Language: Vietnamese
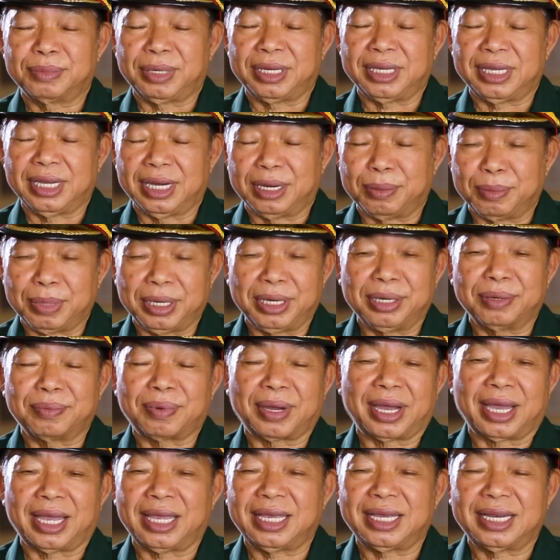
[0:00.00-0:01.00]
bây giờ mình
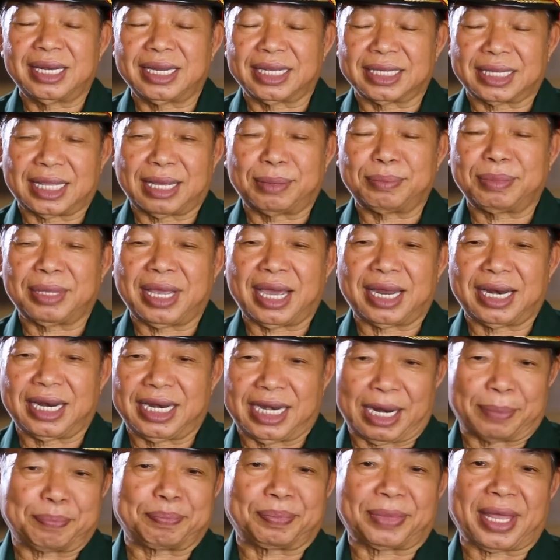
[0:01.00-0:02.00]
phải là tham gia
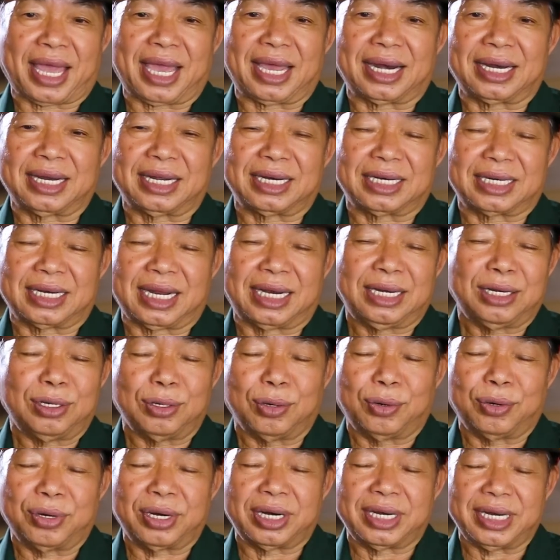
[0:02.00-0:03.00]
để đập tàn nó đánh
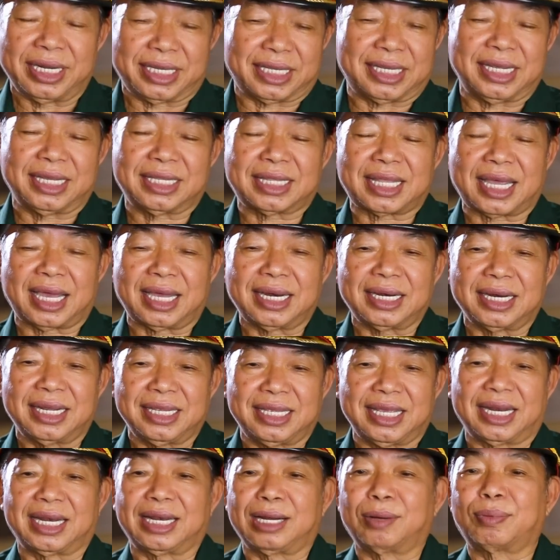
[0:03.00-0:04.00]
đuổi nó để chiến thắng
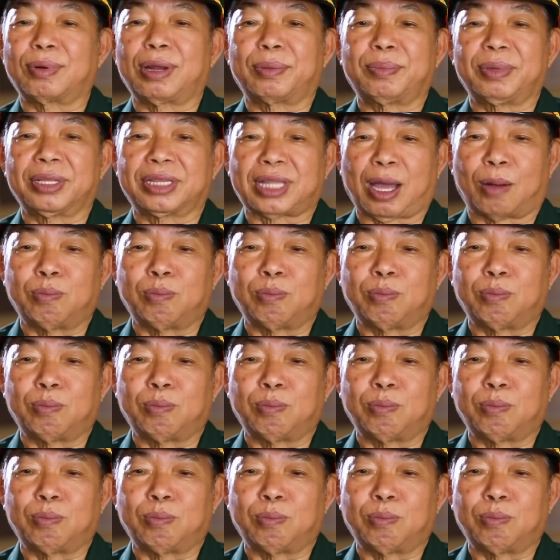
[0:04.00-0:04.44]
để giành độc lập dân